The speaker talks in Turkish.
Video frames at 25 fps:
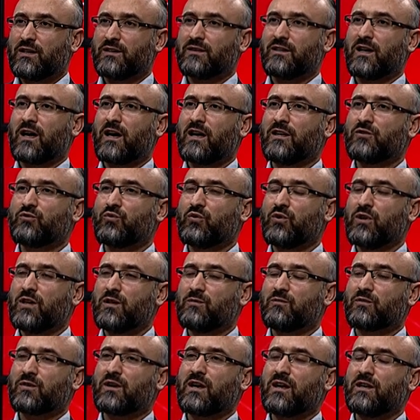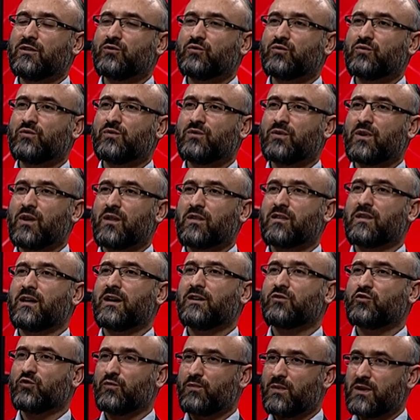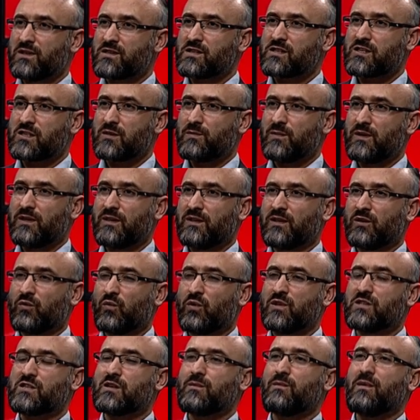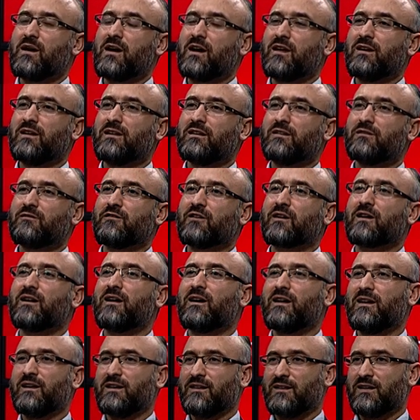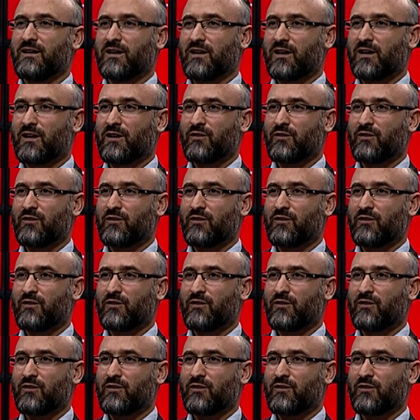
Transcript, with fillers: da'athu imra'etun zatu mansibin ve cemalin fekale inni